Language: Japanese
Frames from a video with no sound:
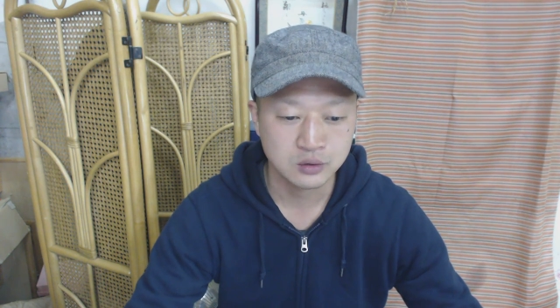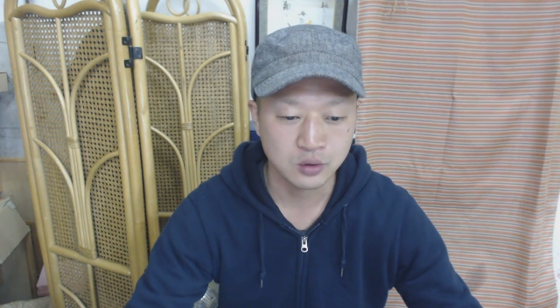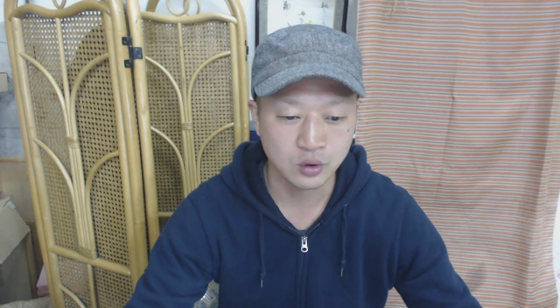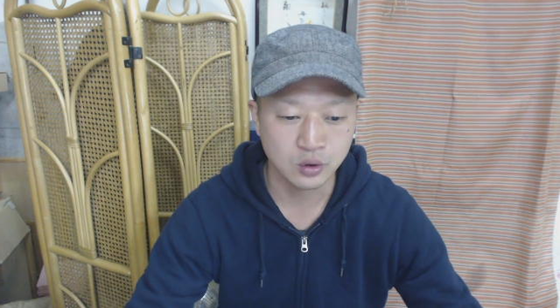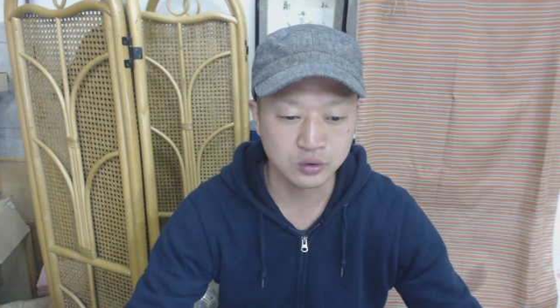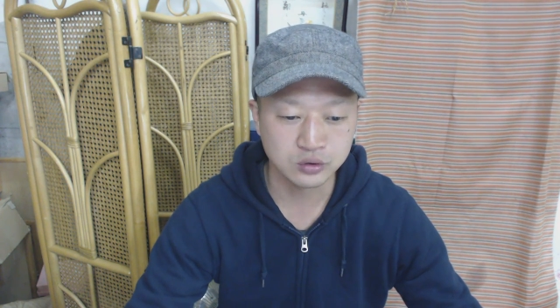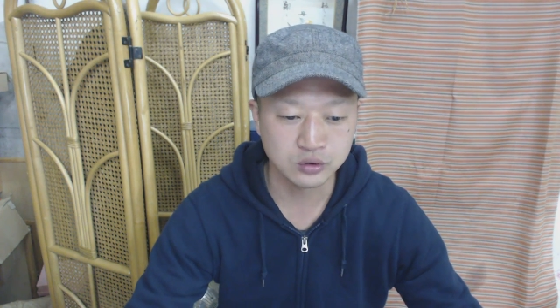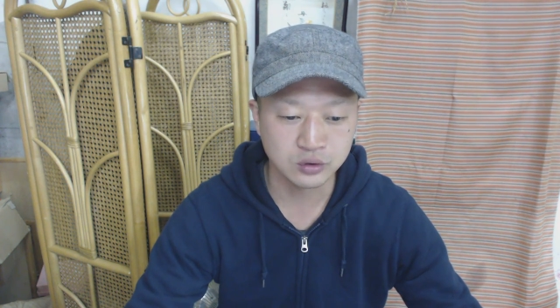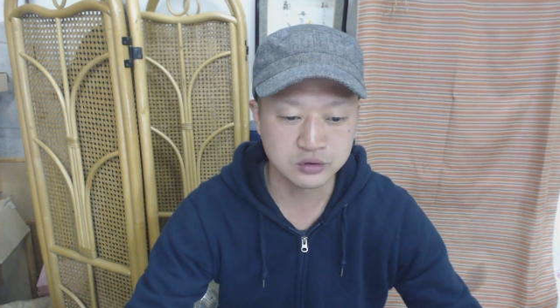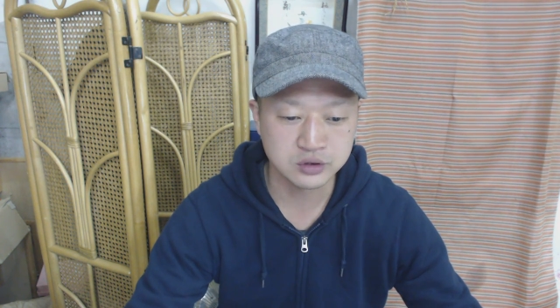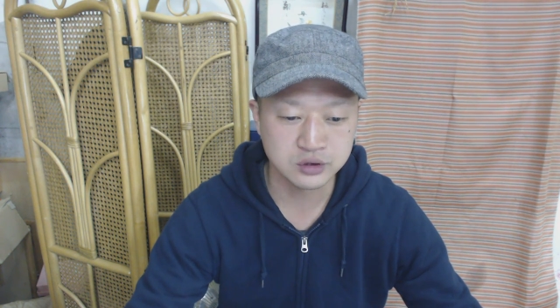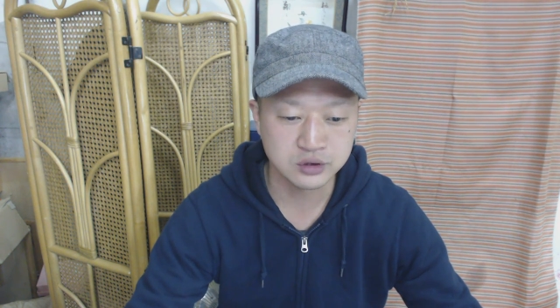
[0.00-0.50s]

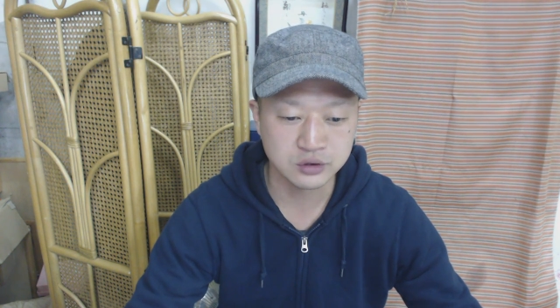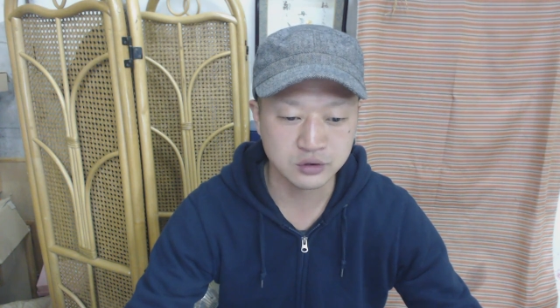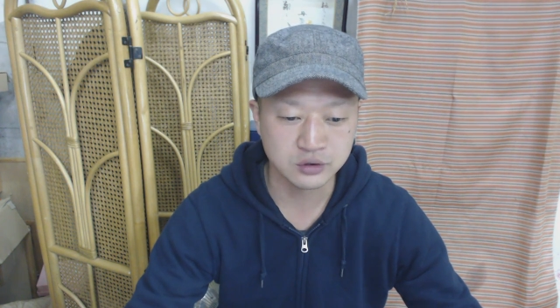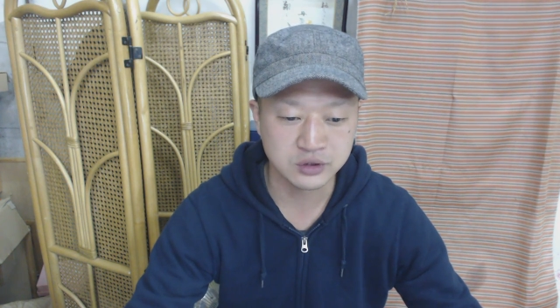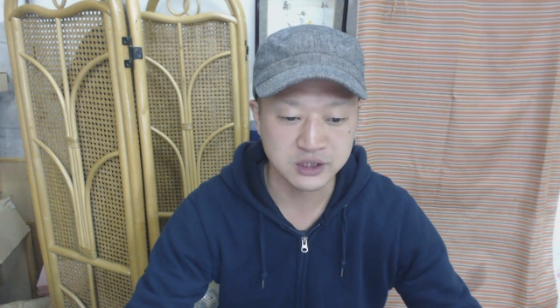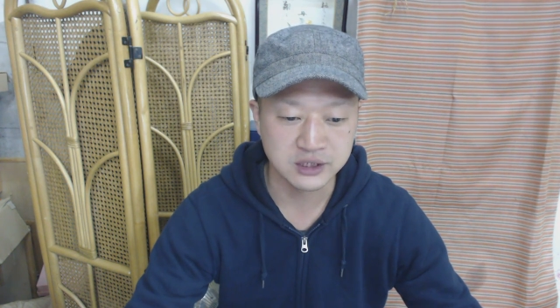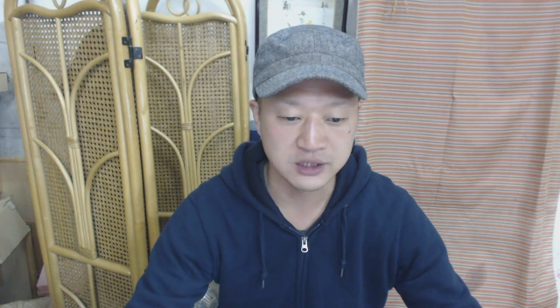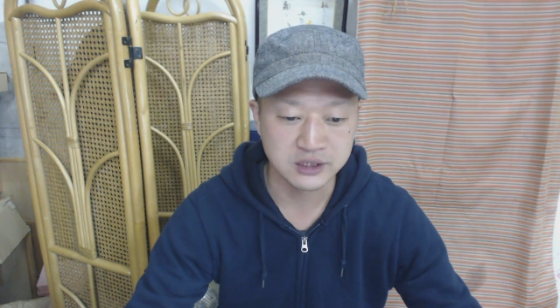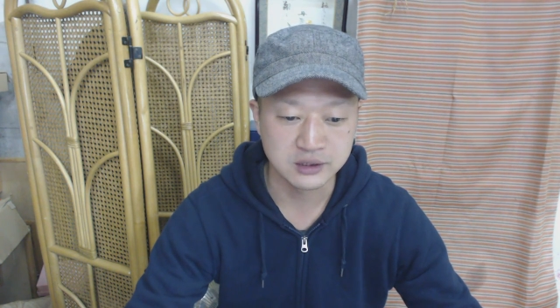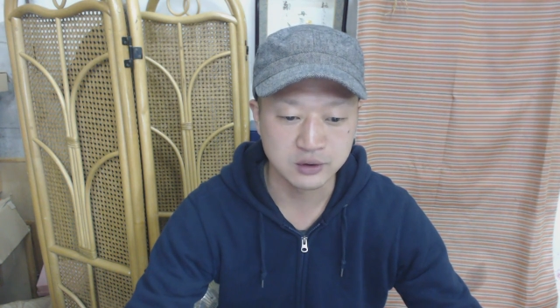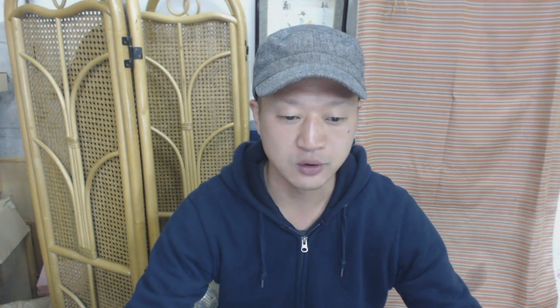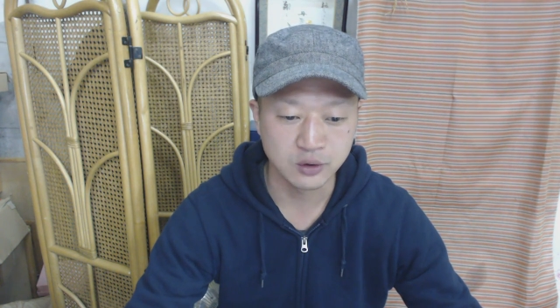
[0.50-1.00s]
行動すると
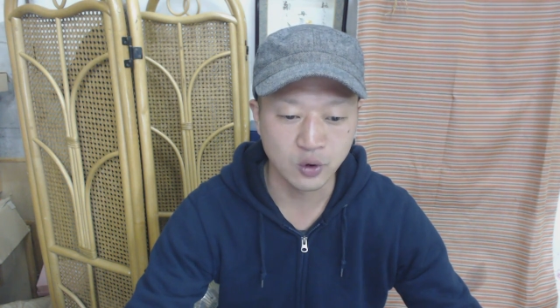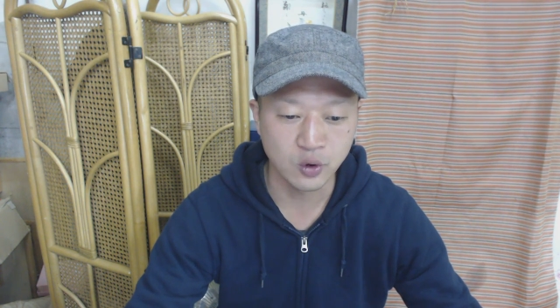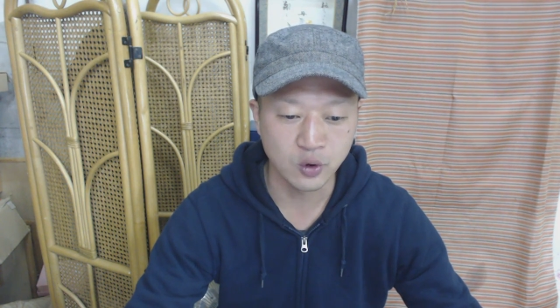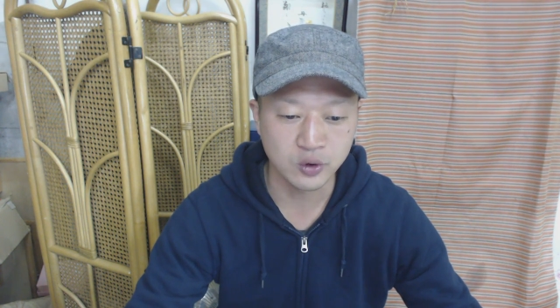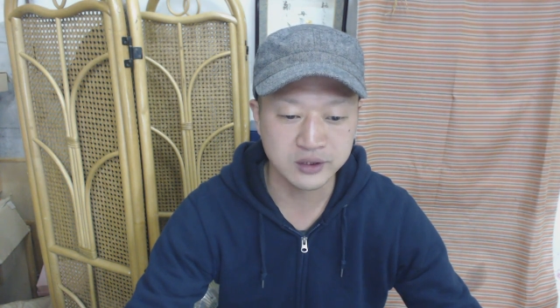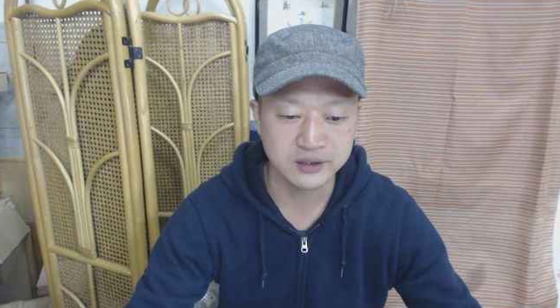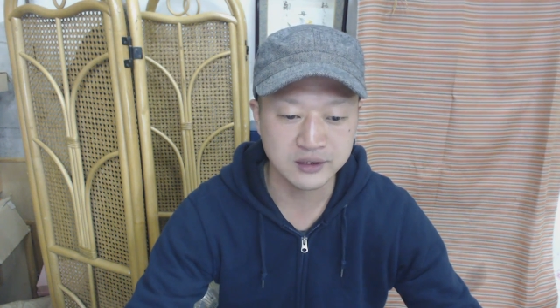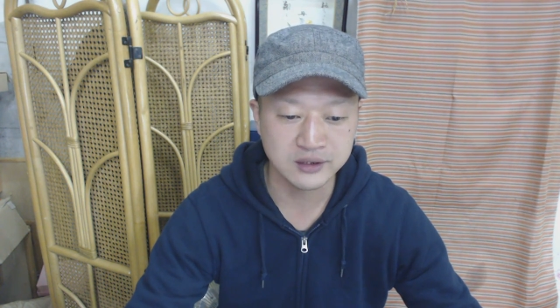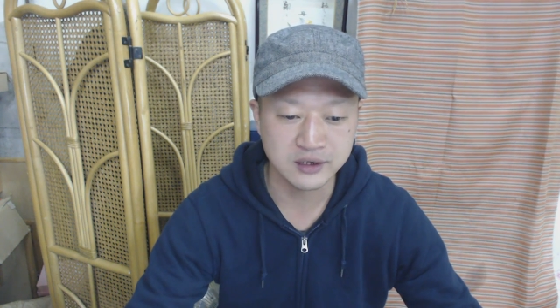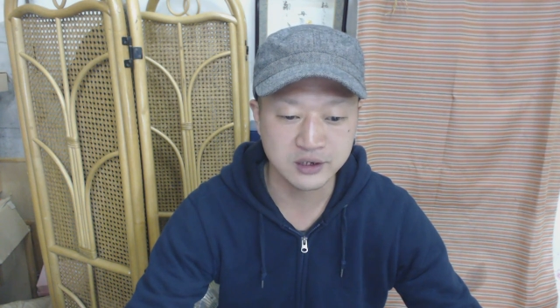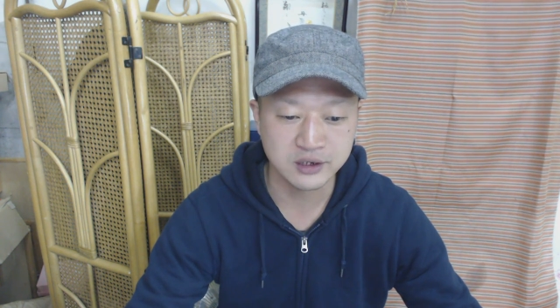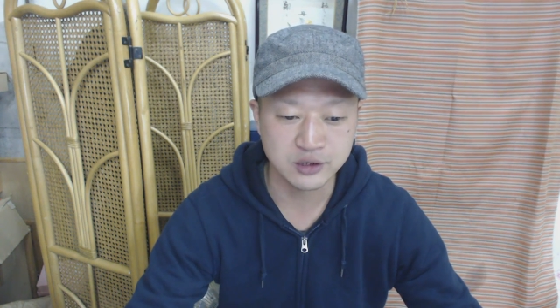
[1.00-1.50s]
き、
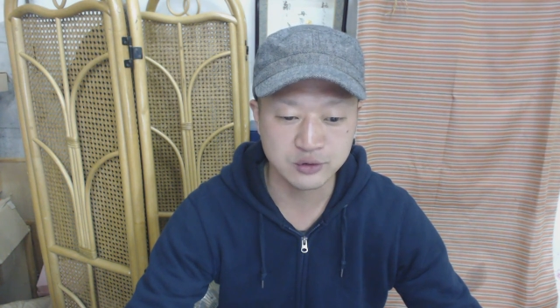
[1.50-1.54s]
大きな